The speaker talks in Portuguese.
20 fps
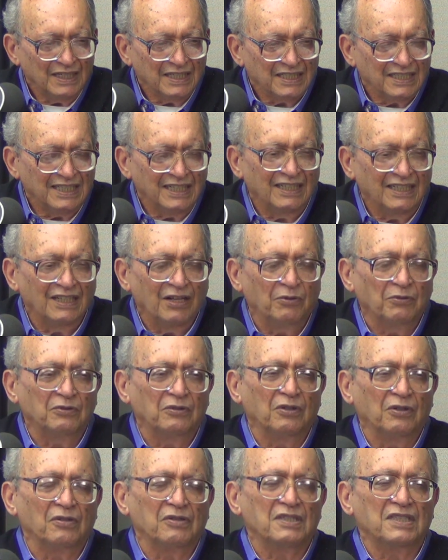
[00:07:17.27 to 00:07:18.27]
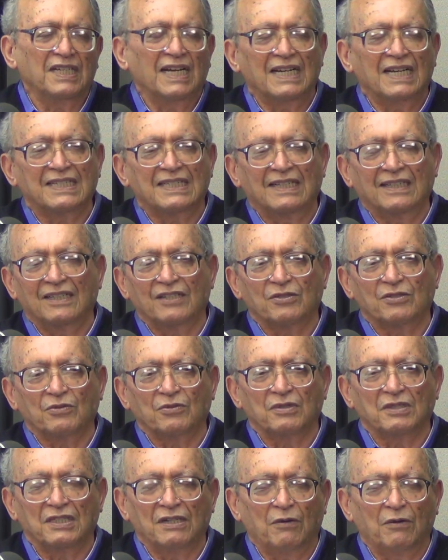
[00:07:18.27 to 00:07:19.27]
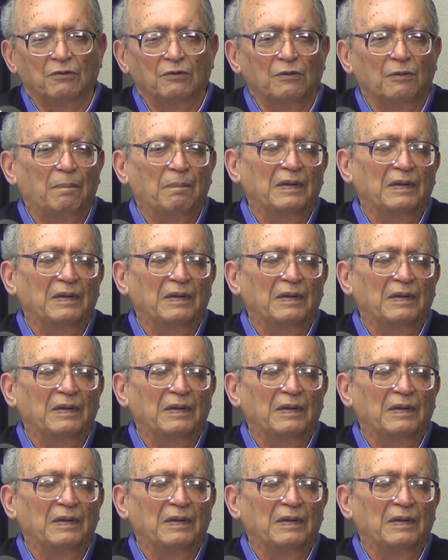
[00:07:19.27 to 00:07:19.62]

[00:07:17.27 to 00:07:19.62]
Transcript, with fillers: se não trouxer essa discussão do